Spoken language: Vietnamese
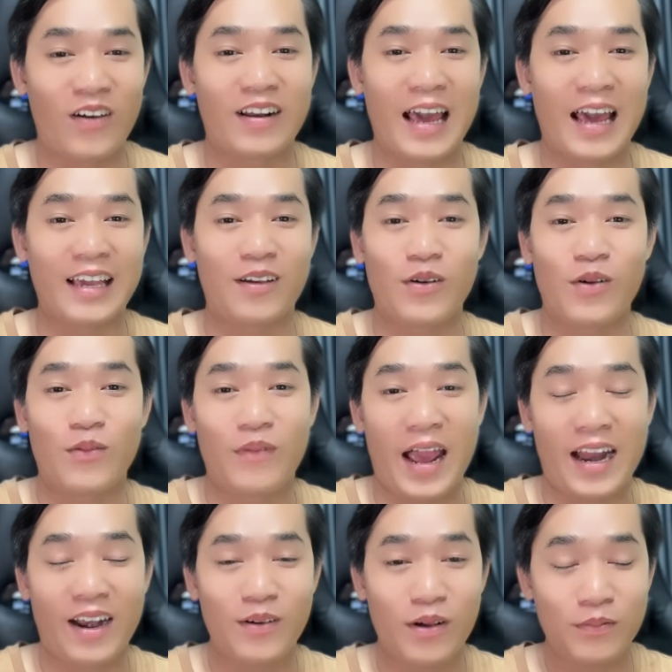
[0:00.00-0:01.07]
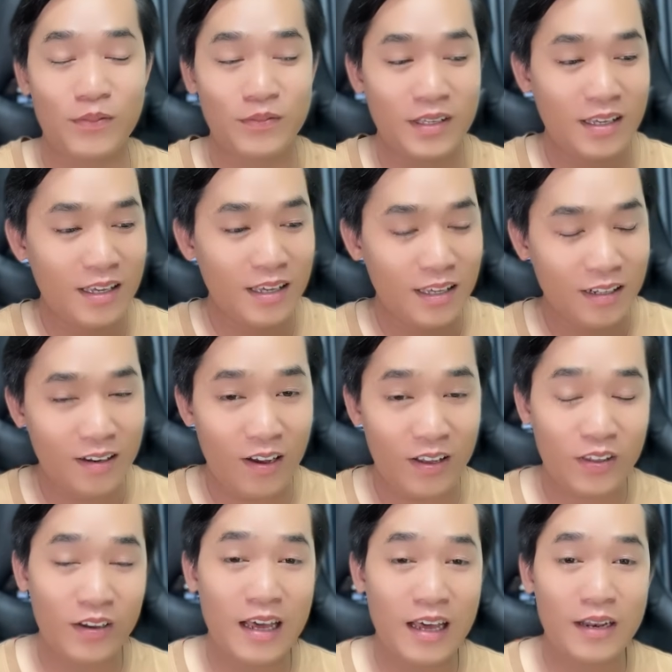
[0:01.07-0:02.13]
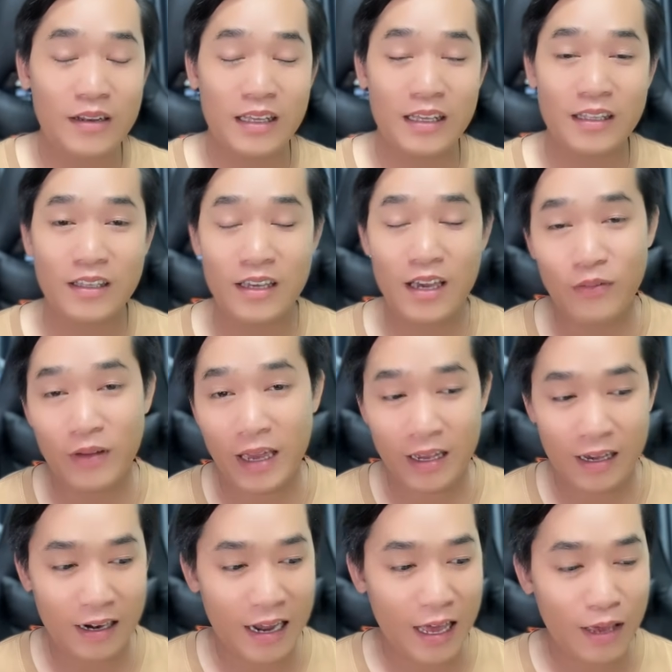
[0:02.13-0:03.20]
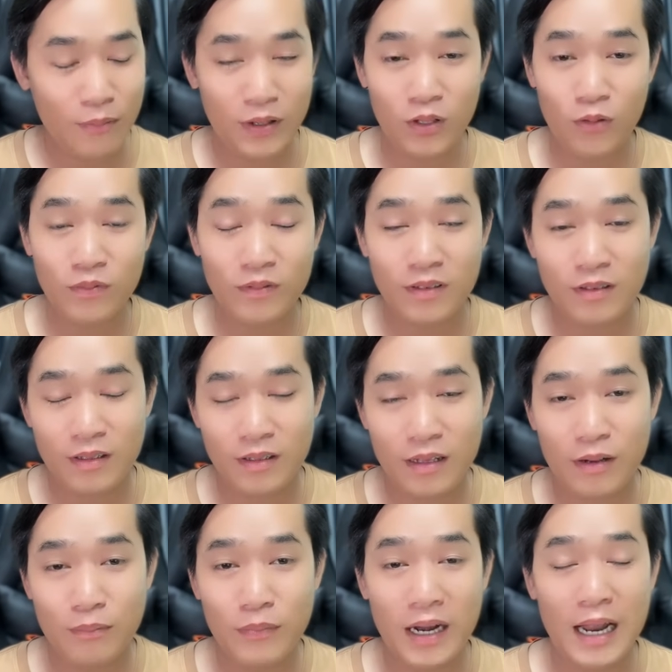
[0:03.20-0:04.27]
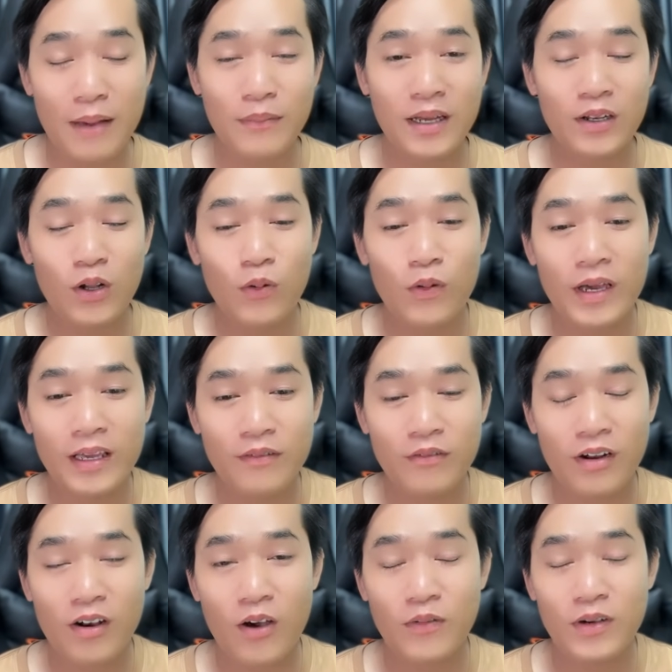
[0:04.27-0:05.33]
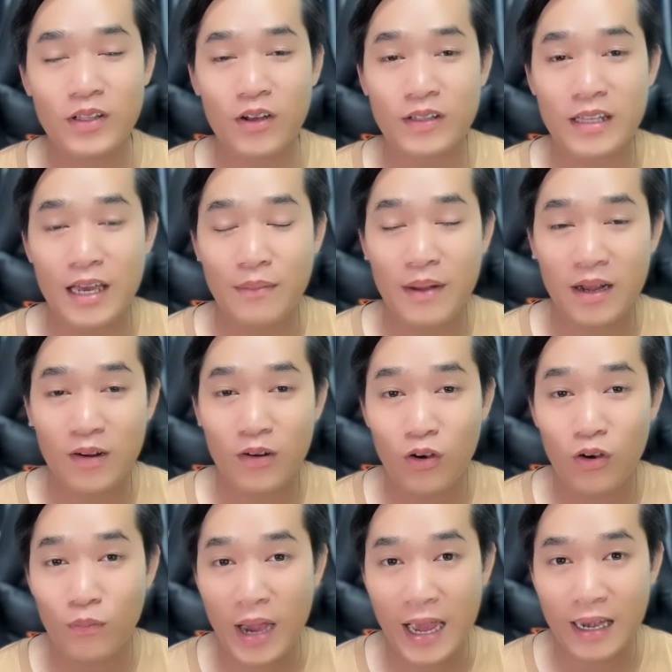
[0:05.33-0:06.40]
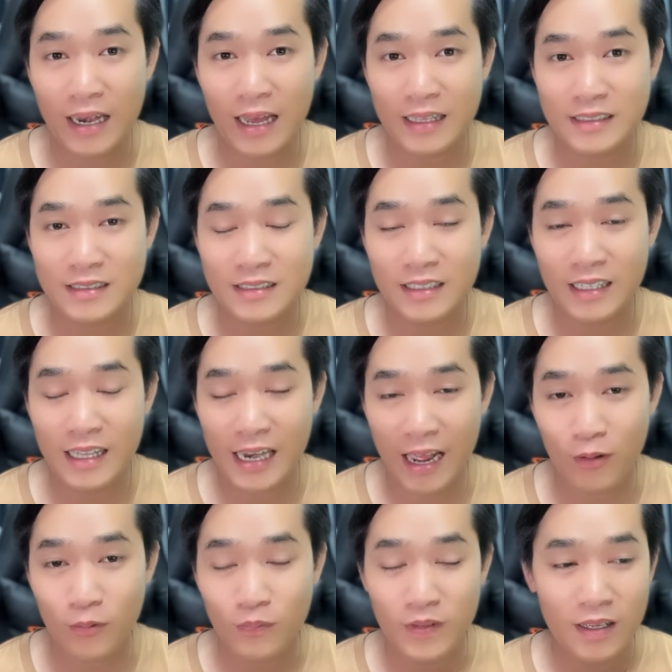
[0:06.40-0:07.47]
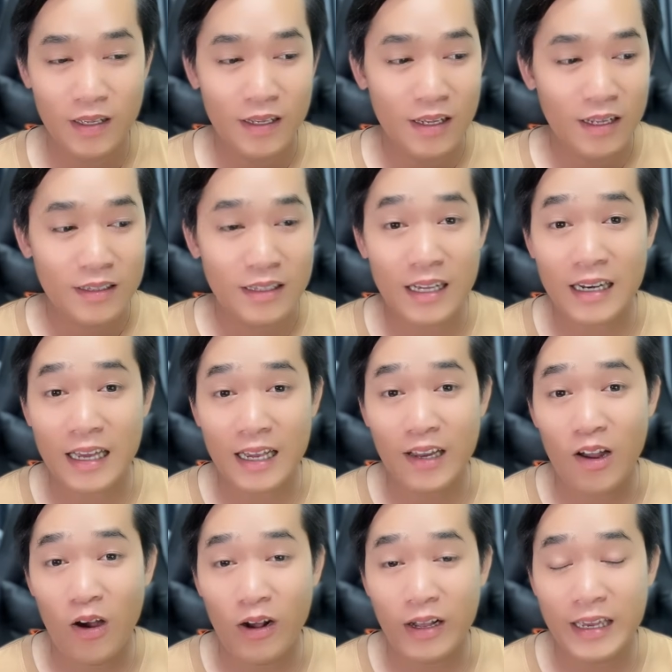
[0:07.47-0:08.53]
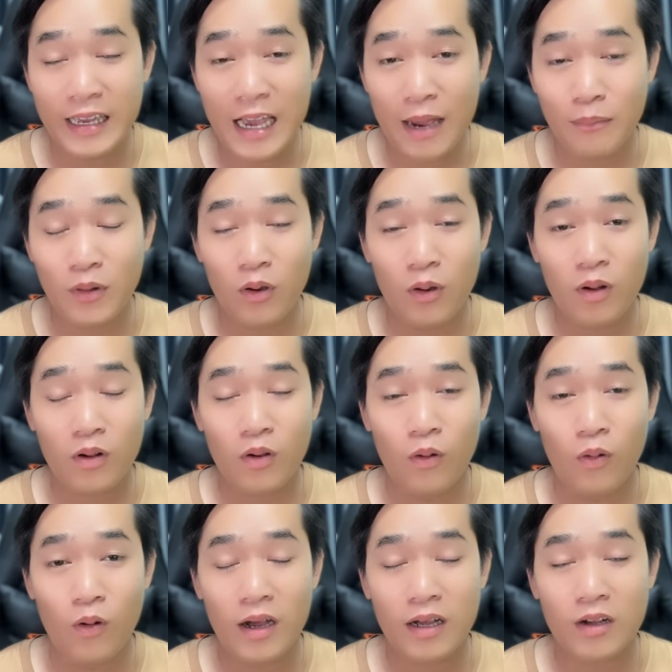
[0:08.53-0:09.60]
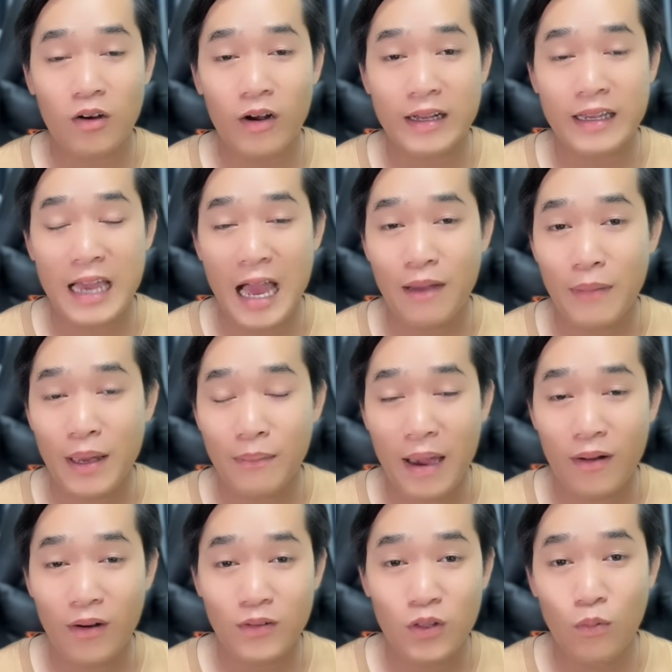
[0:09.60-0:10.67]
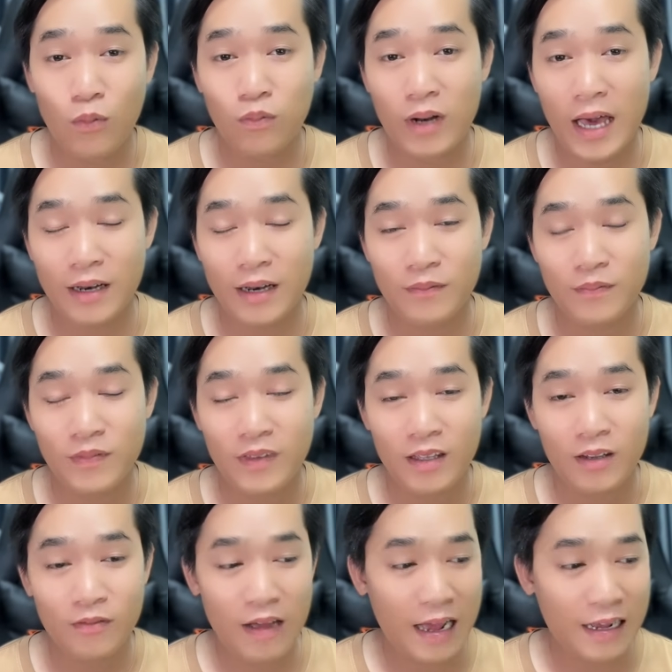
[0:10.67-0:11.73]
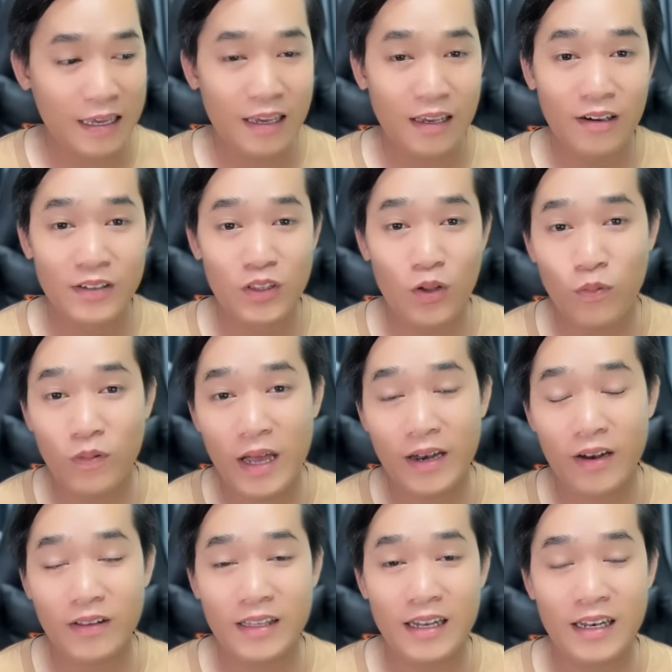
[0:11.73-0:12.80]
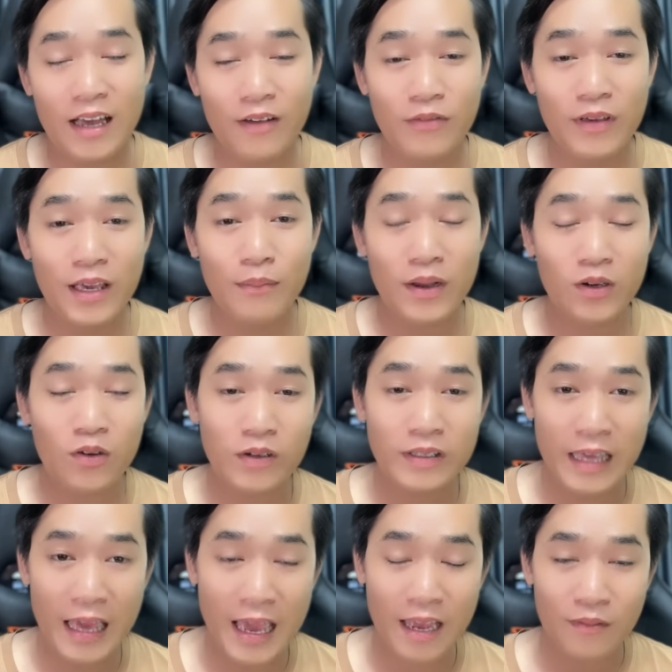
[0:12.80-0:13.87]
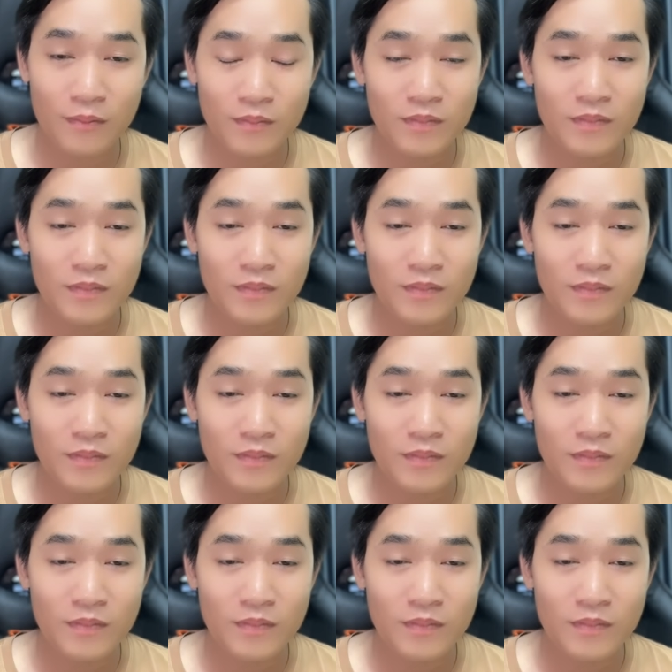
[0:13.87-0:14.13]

còn lại còn nông mạng đúng không đó cho nên thì cái việc ở đây mà chúng à, mừng lâm hết lưu ý đối với toàn thể bà con cô bác là như thế nào tức là cái đoạn ghi âm đó của con cá bảy màu nó tung lên và cái người tung lên đó chính là phía bên con ve